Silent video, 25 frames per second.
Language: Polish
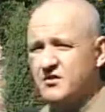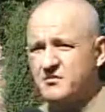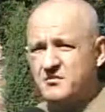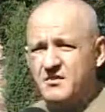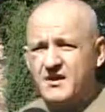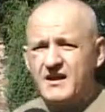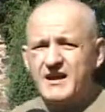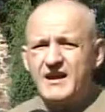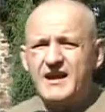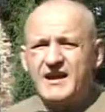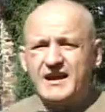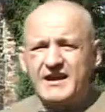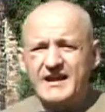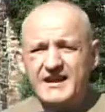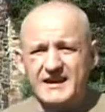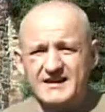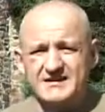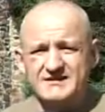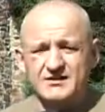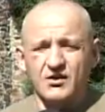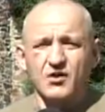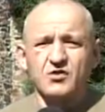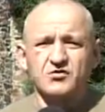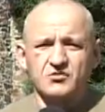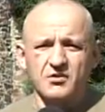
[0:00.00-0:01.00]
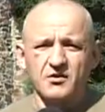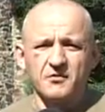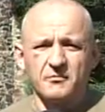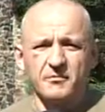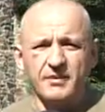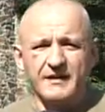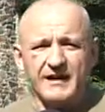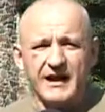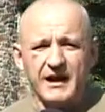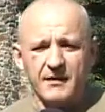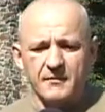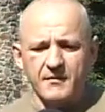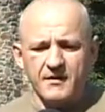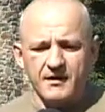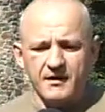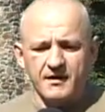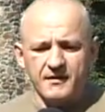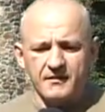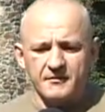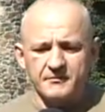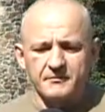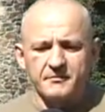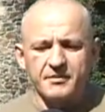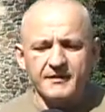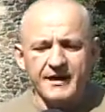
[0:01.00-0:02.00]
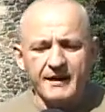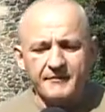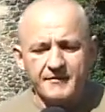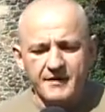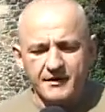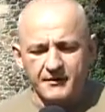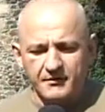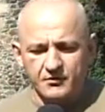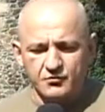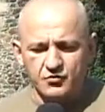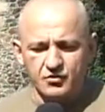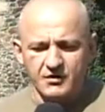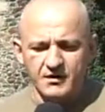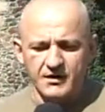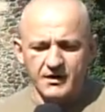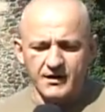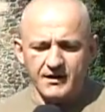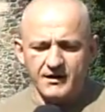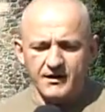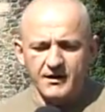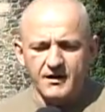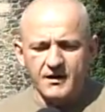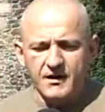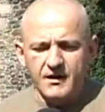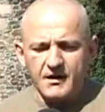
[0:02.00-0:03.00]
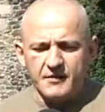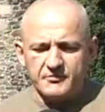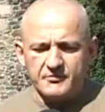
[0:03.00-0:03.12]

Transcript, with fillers: mną jest oto brama, brama, która,